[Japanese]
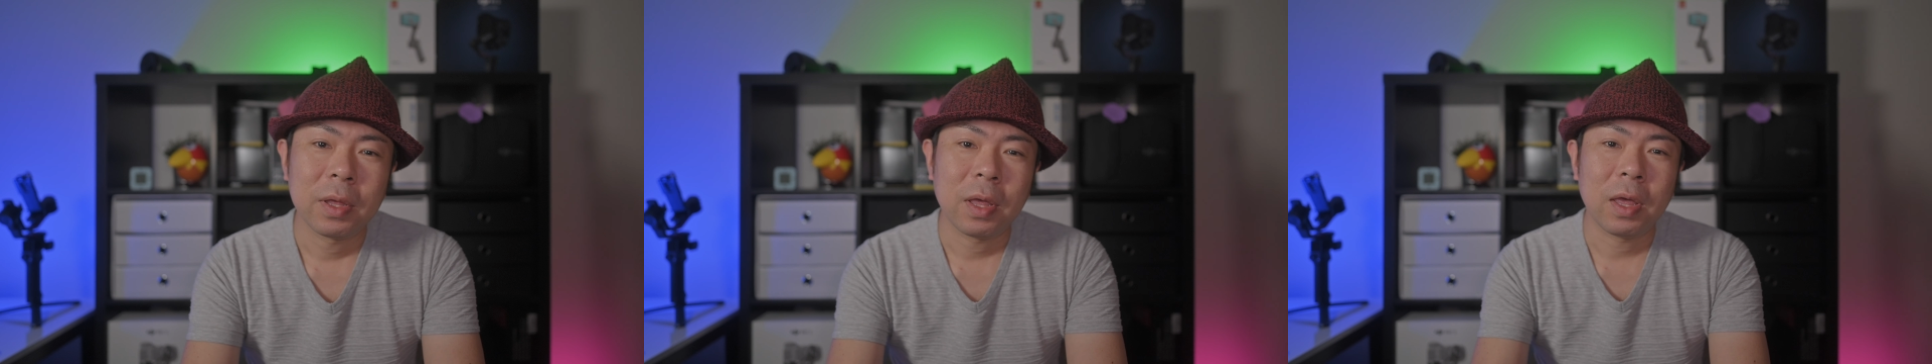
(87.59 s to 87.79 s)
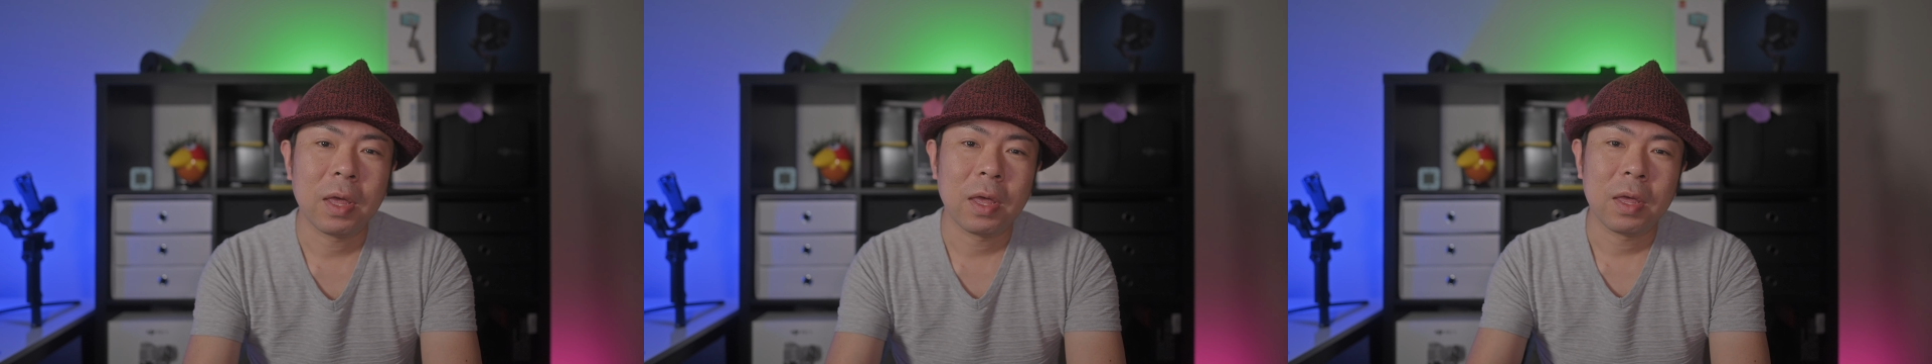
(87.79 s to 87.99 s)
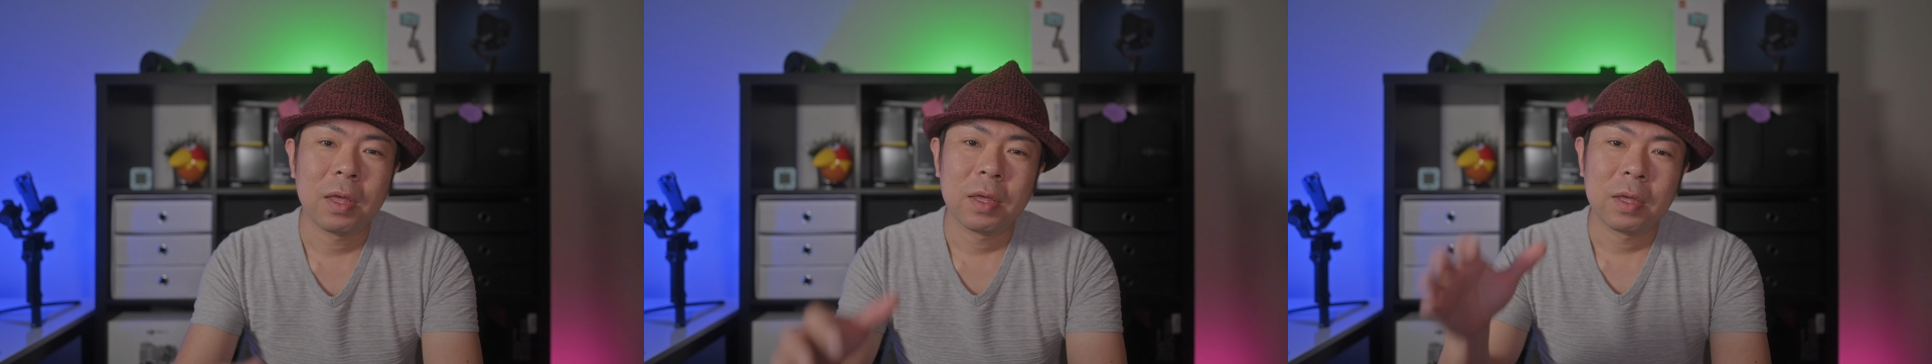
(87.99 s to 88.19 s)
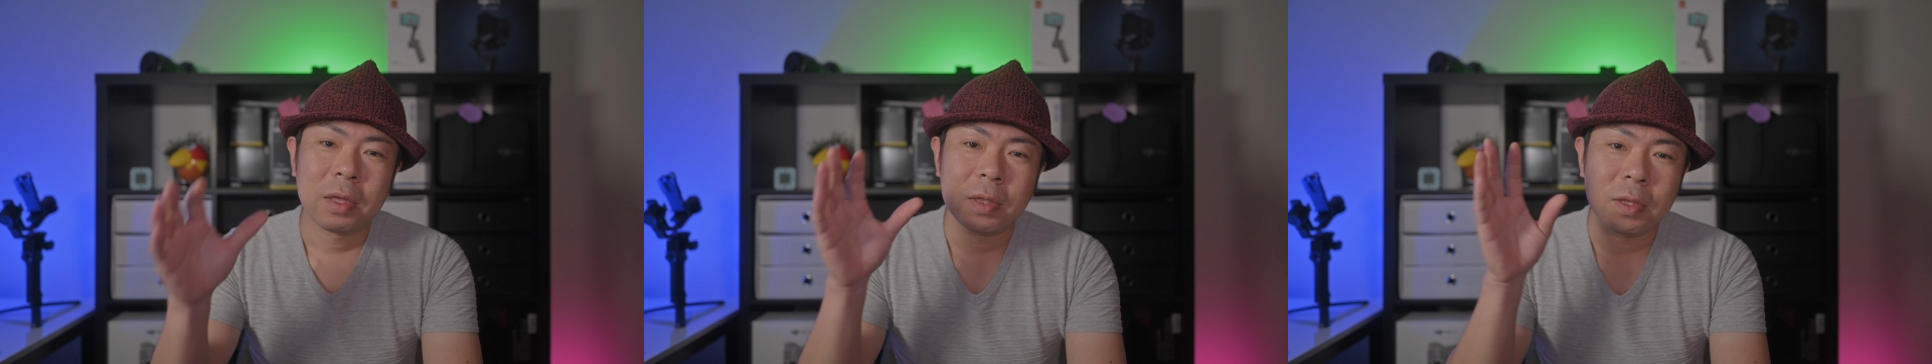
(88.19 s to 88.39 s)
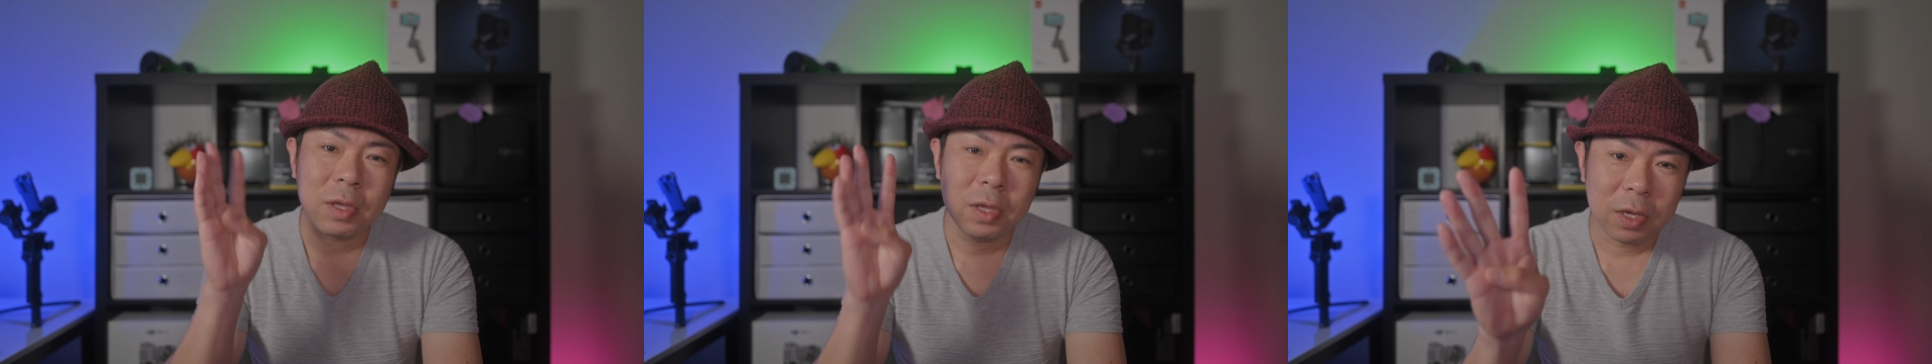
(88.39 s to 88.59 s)
えー
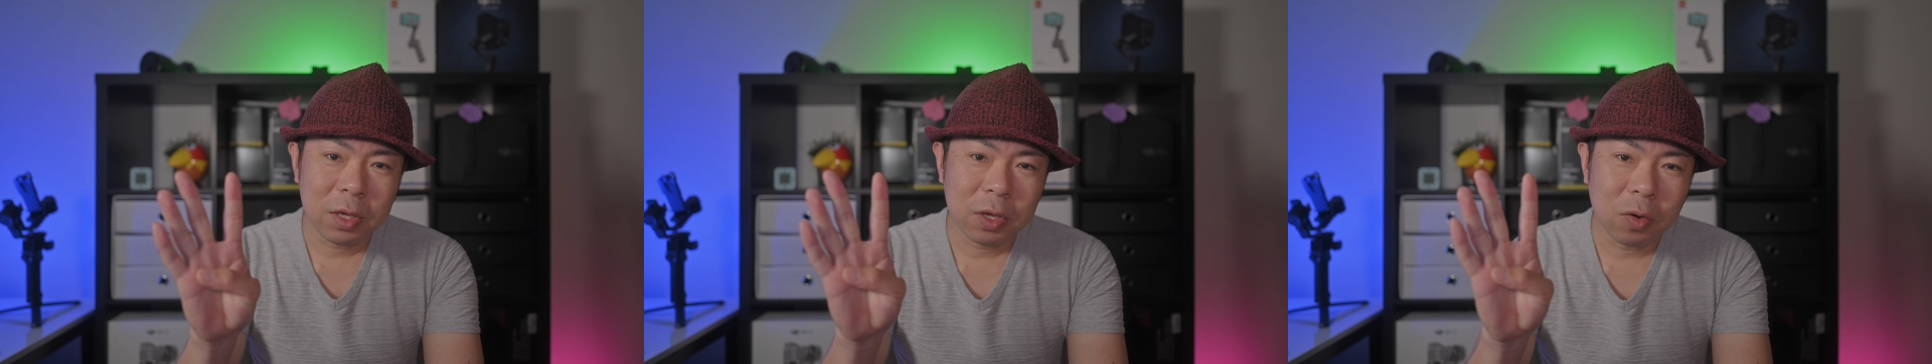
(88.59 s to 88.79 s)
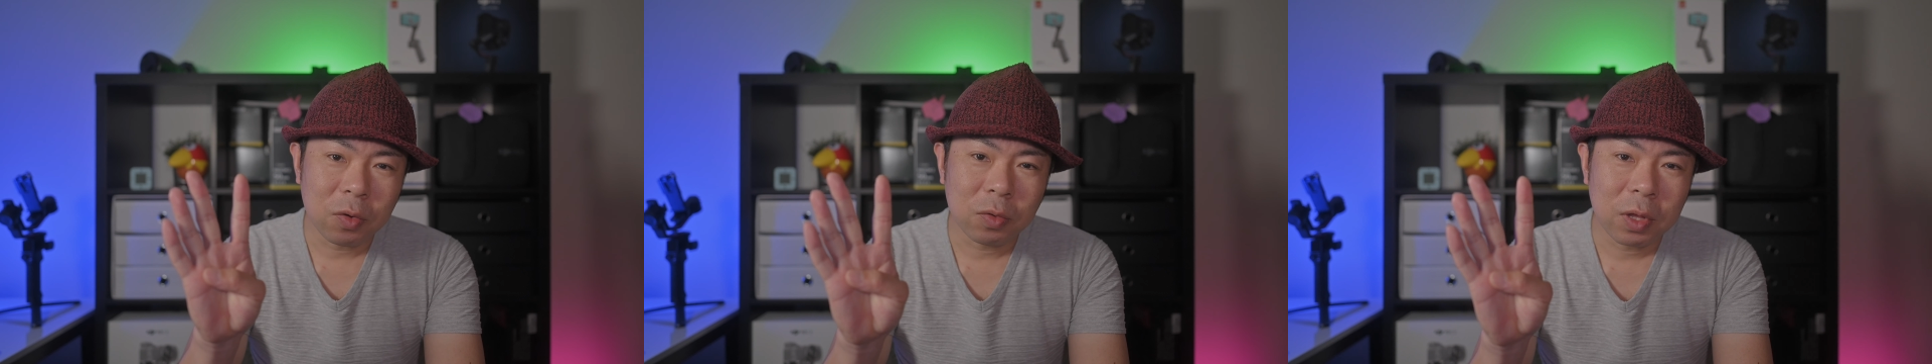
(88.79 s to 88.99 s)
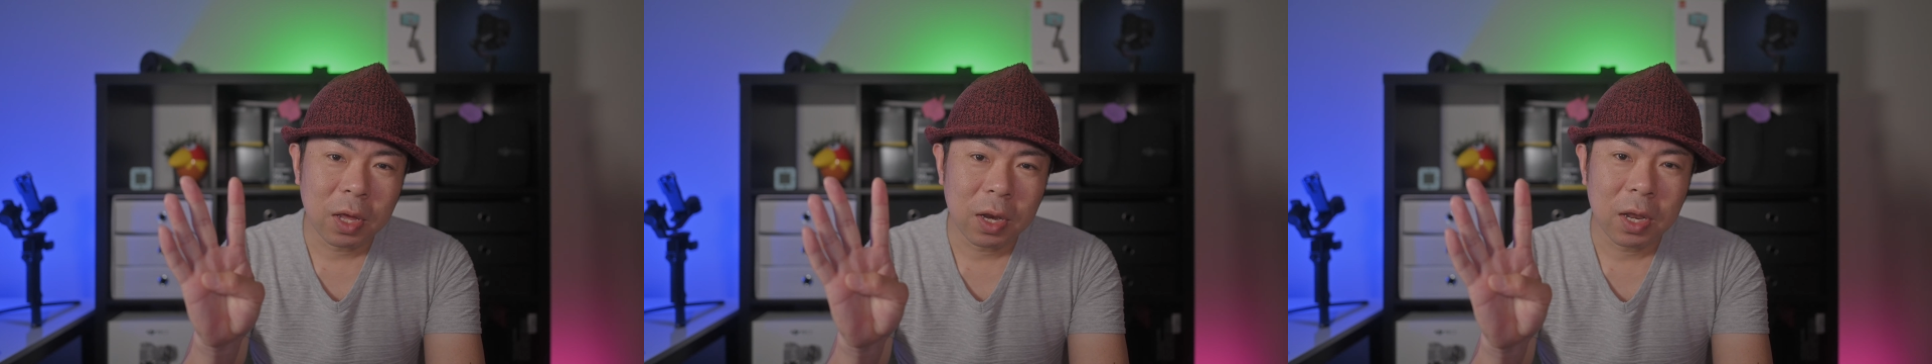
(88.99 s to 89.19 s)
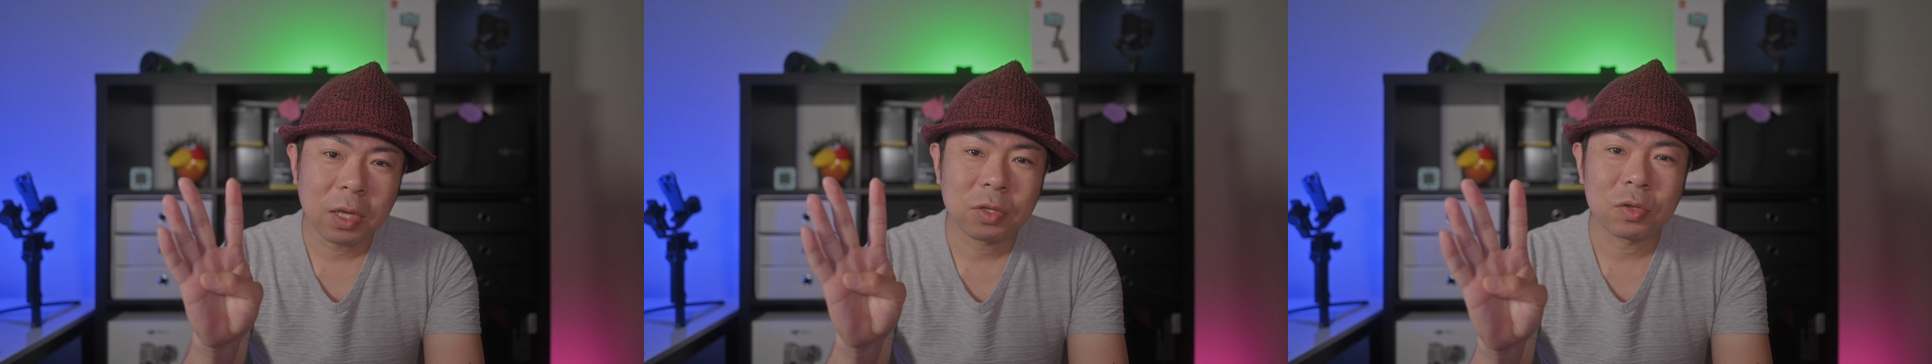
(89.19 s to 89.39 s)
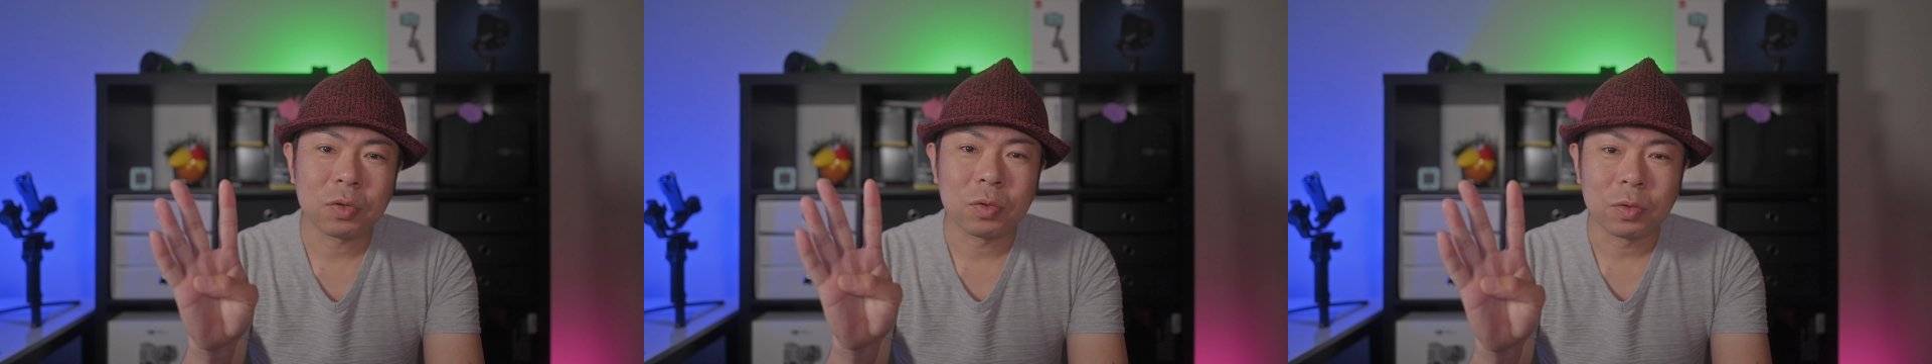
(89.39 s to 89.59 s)
にせんよんひゃくな
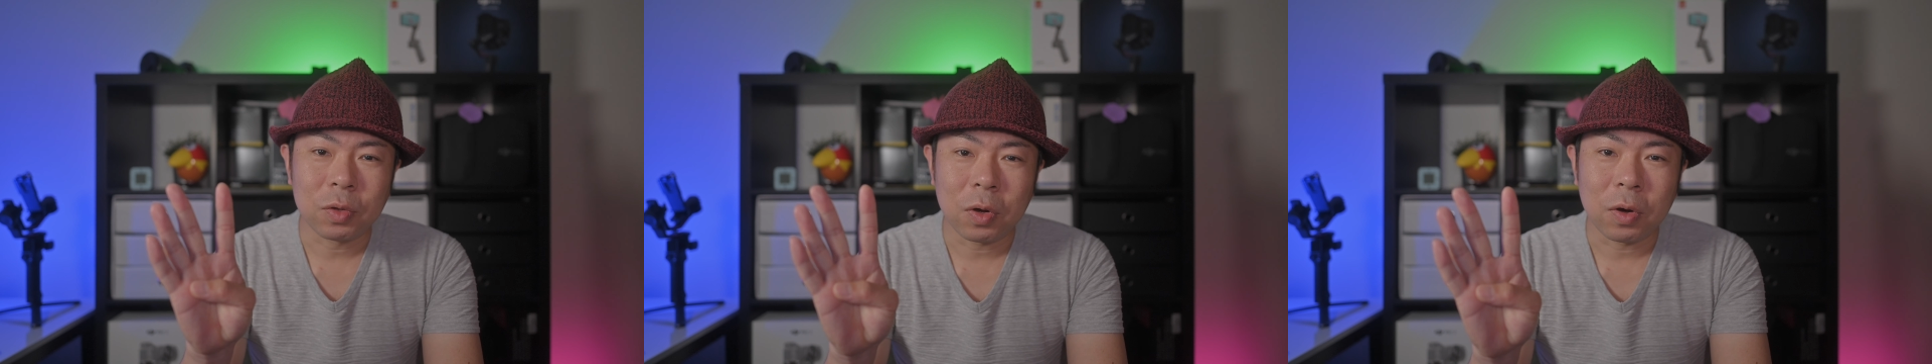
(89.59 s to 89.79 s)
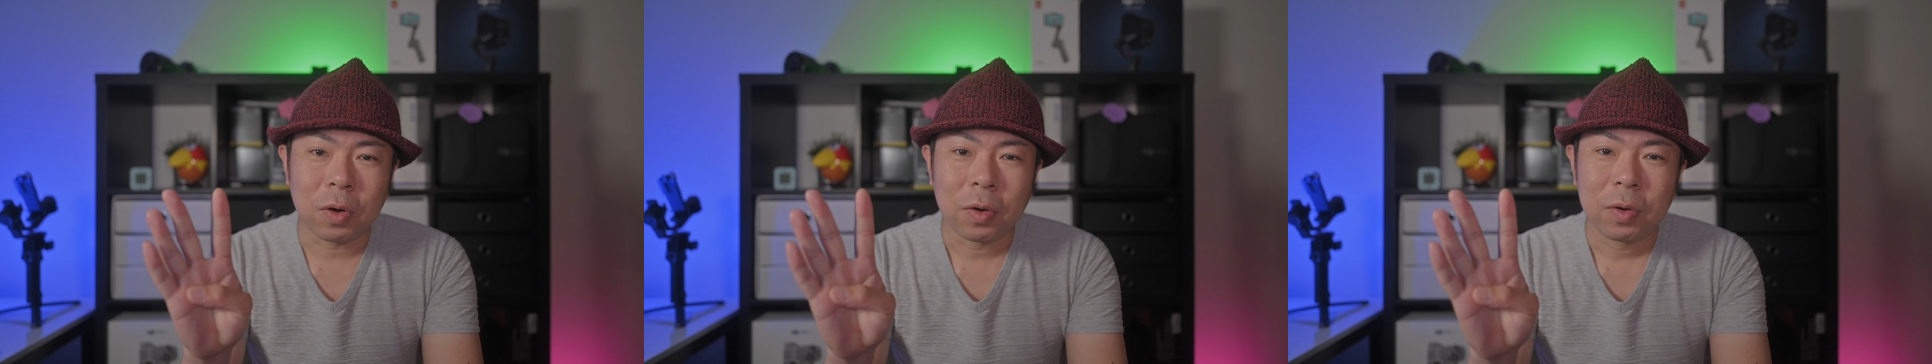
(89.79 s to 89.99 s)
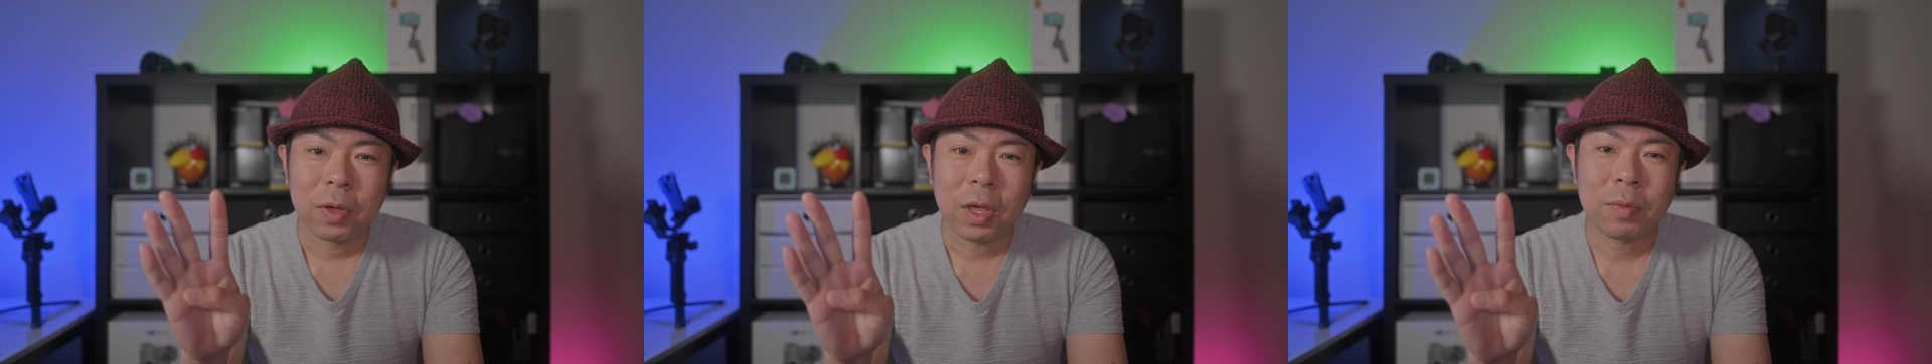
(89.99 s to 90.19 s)
なじゅうの